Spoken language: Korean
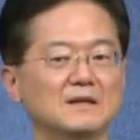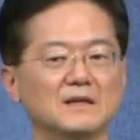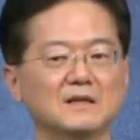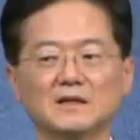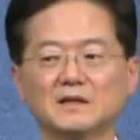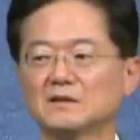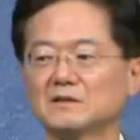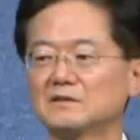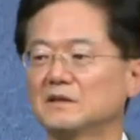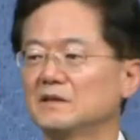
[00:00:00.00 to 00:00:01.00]
옛날에는
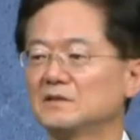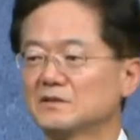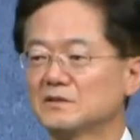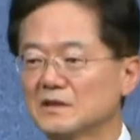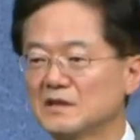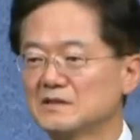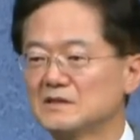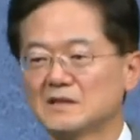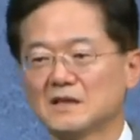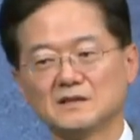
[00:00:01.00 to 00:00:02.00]
그게 성경에
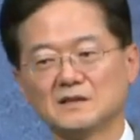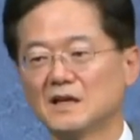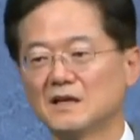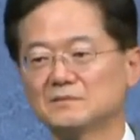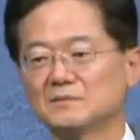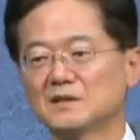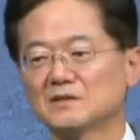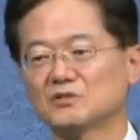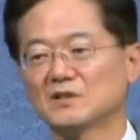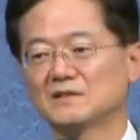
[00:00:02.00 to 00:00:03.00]
있으니까 그냥 하는
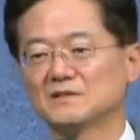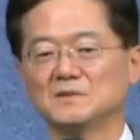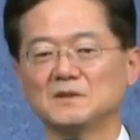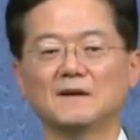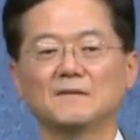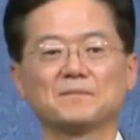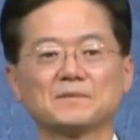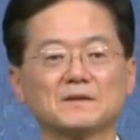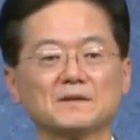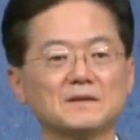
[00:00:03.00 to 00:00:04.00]
말인 줄 알았습니다.
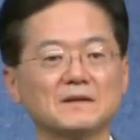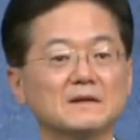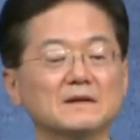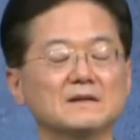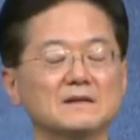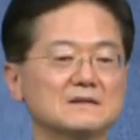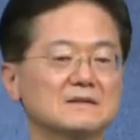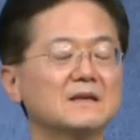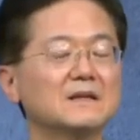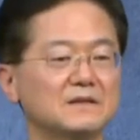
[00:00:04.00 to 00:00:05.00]
그런데
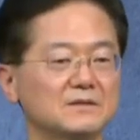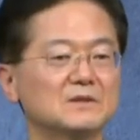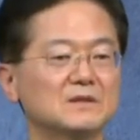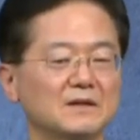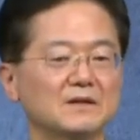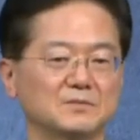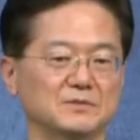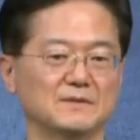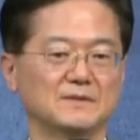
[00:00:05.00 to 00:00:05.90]
새 일입니다, 여러분.